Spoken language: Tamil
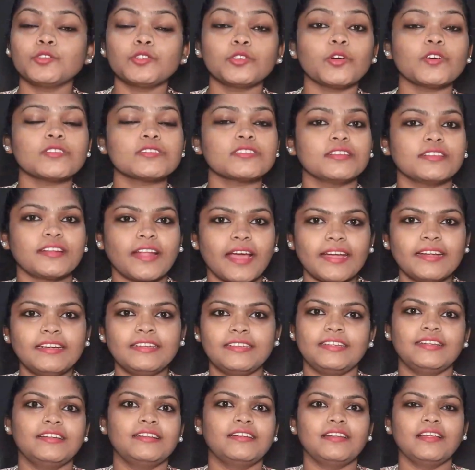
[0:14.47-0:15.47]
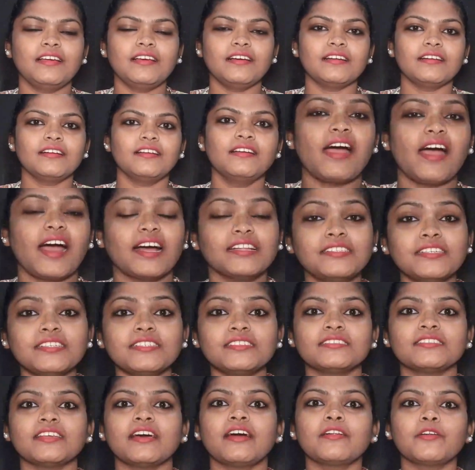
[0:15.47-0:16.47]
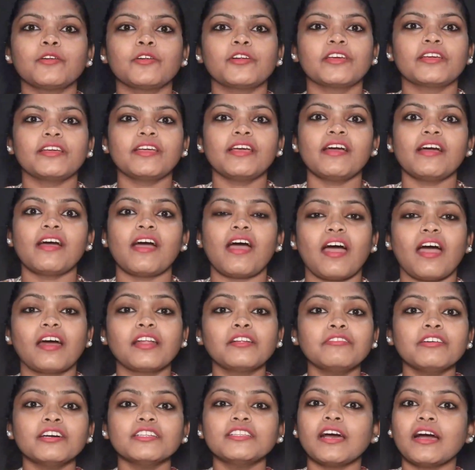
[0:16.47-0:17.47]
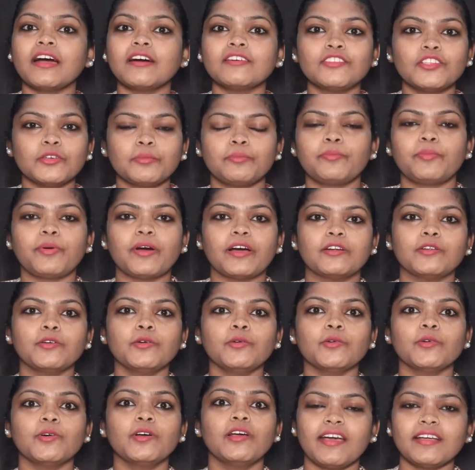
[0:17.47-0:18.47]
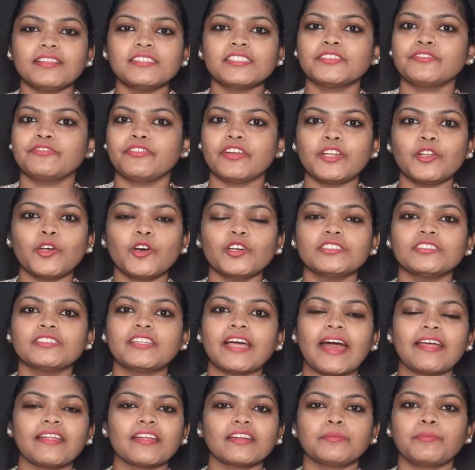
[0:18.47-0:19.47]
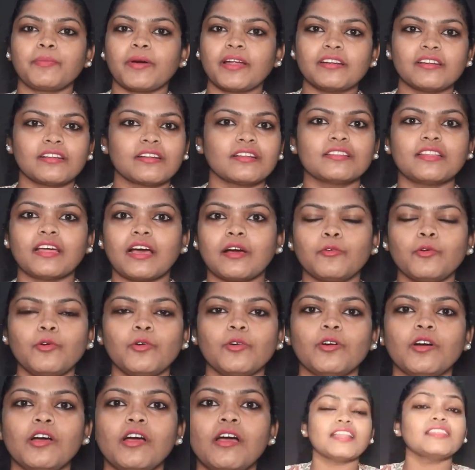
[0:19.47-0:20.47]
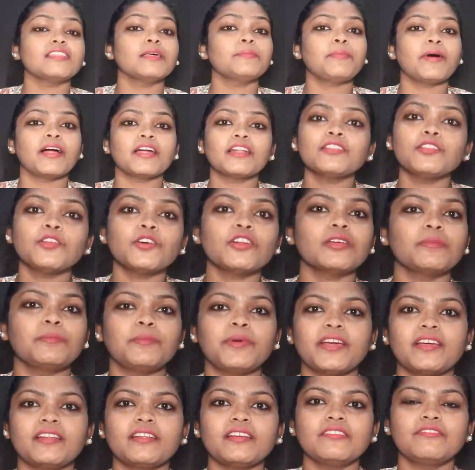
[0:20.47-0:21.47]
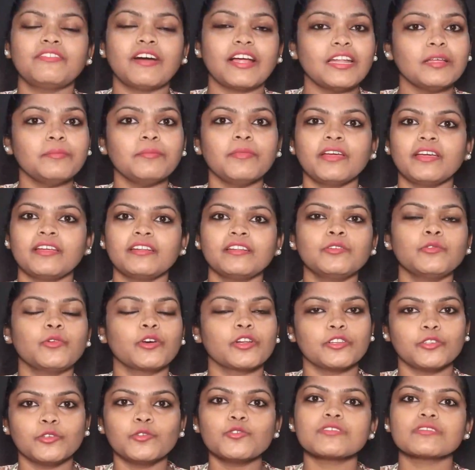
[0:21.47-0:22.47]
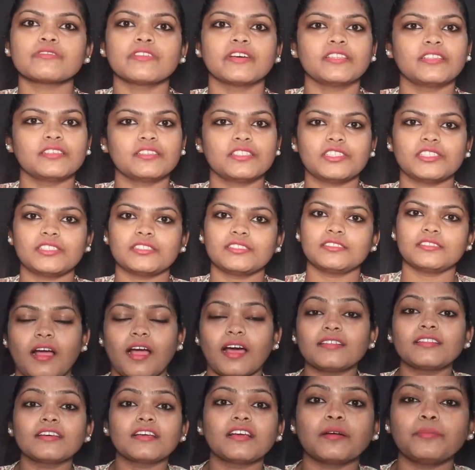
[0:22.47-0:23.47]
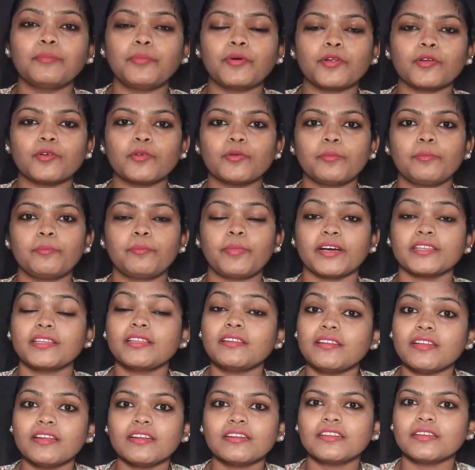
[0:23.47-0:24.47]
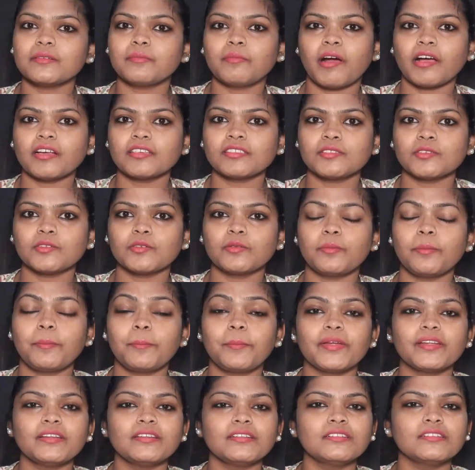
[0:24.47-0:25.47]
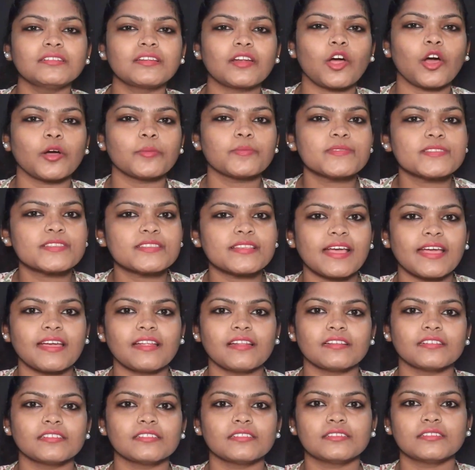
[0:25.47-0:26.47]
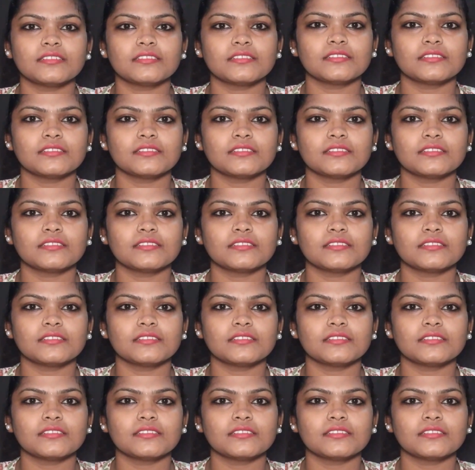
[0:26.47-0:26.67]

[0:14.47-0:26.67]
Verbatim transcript: டூ தௌசண்ட் நைன்டீனில் அஜித் சாரோடைய அறுபதாவது படம் ஹெச் வினோத் டைரக்ட் பண்ணுறதாவும் அந்த படத்தோட பேர் வலிமைன்னு ஒரு நியூஸ் வந்துச்சு அதுக்கப்புறம் பதினெட்டு மாதம் பின் ட்ராப் சைலன்ஸ்